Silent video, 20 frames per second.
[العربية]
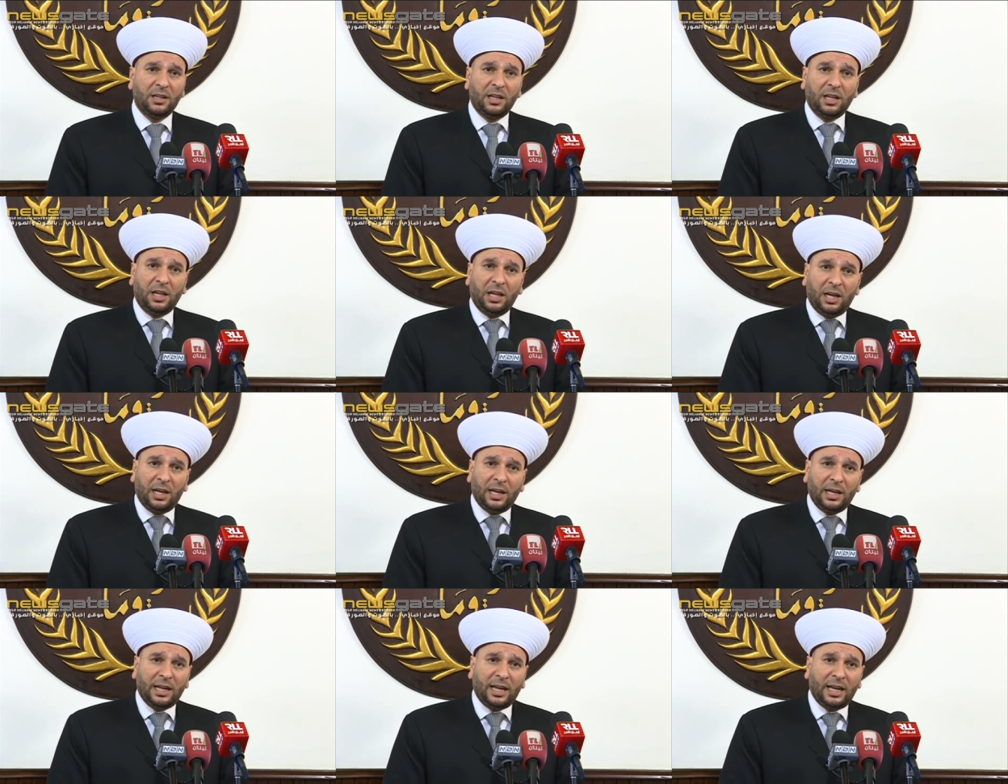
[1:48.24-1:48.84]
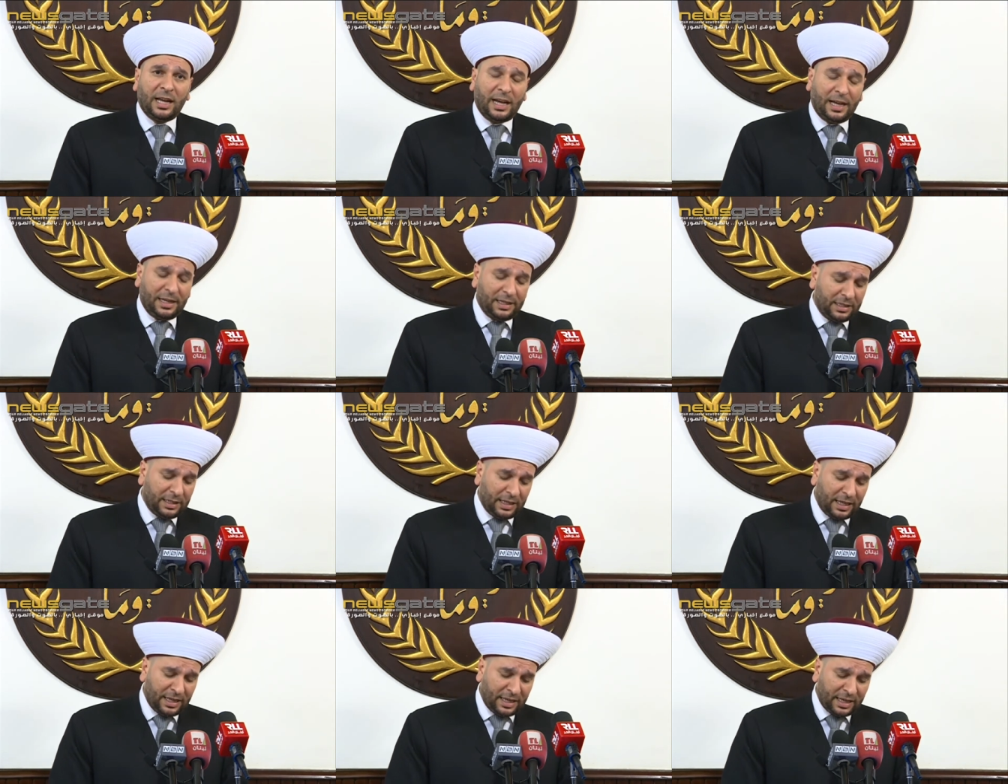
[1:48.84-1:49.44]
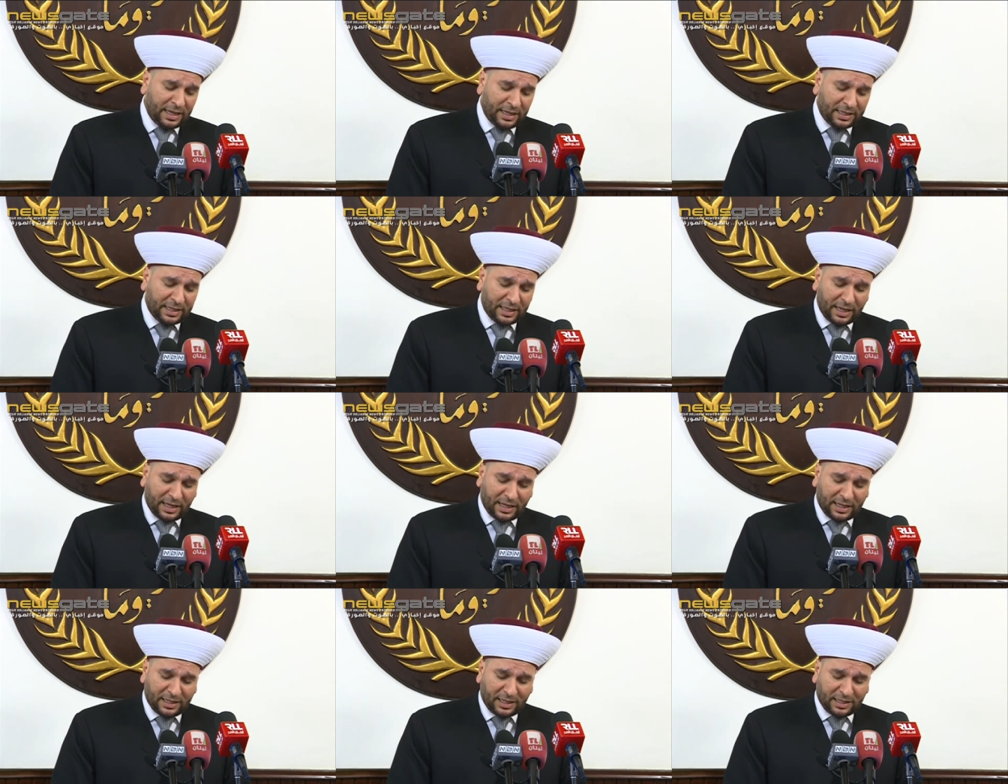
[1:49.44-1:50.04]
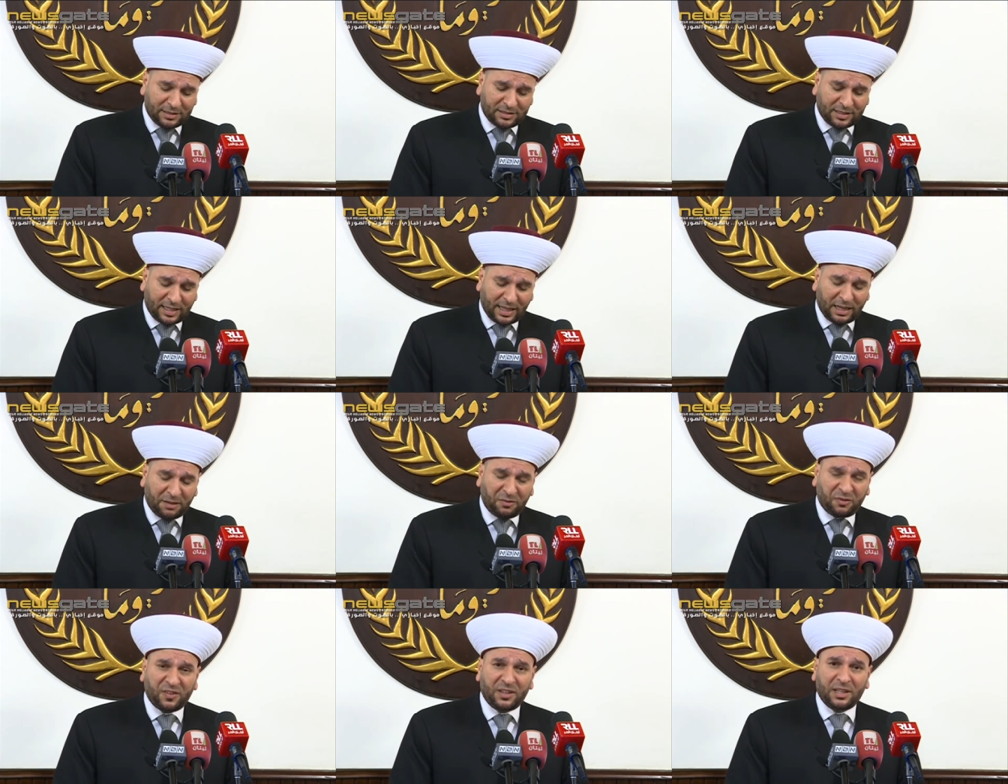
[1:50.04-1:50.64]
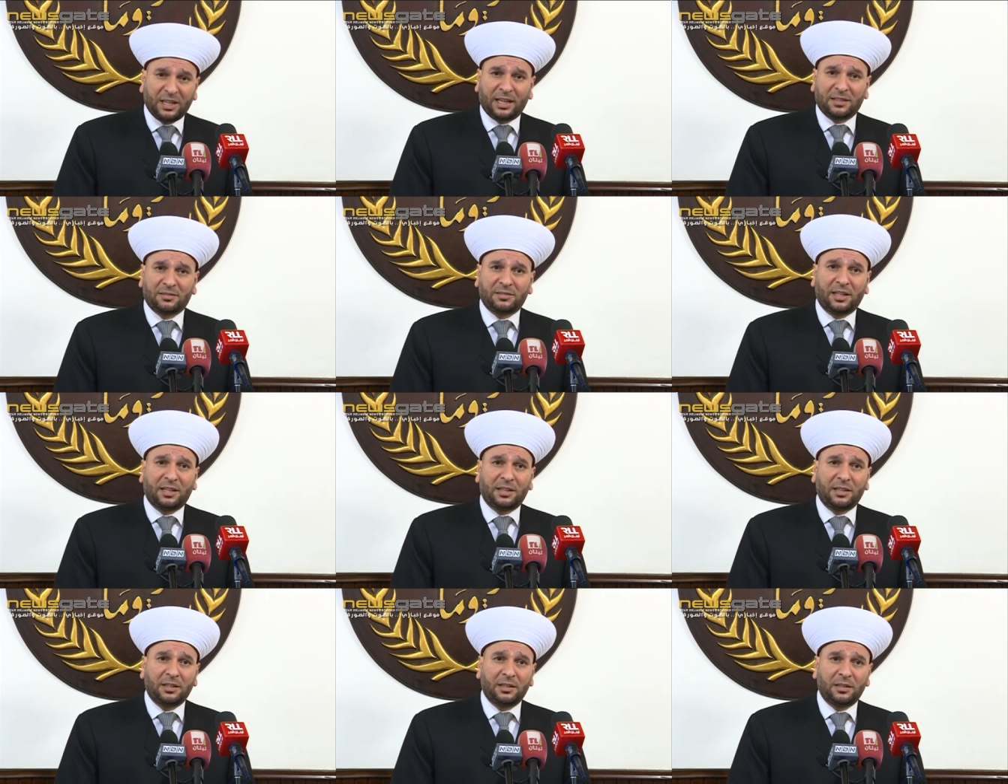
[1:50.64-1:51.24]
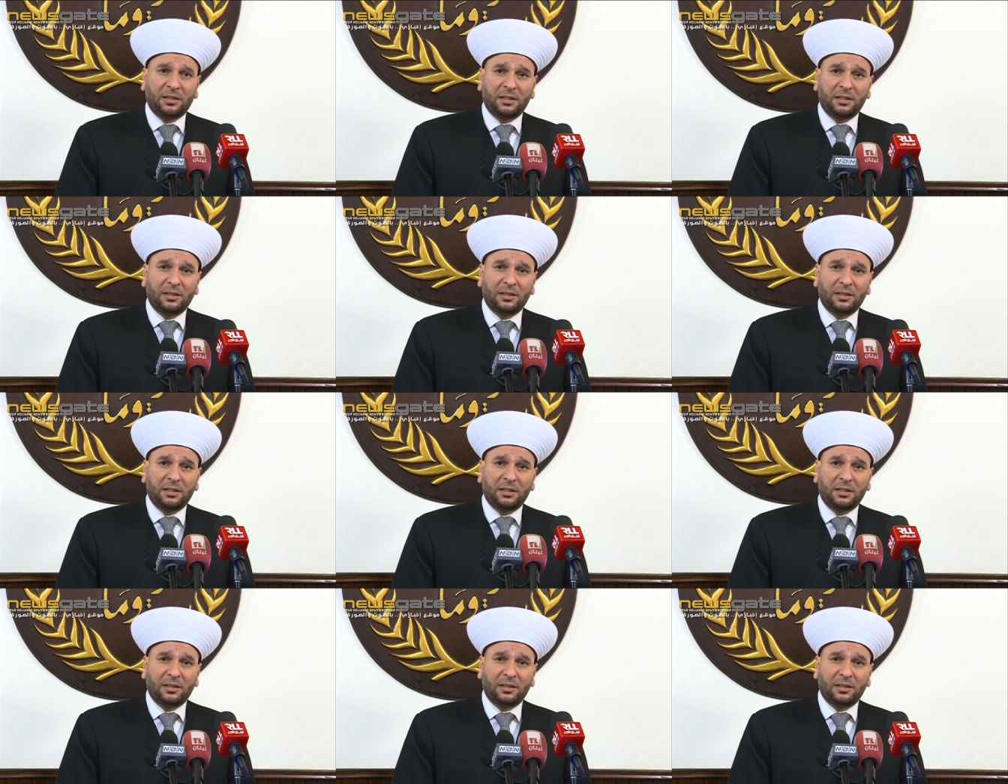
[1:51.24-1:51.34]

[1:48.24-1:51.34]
الا انها كانت كافيه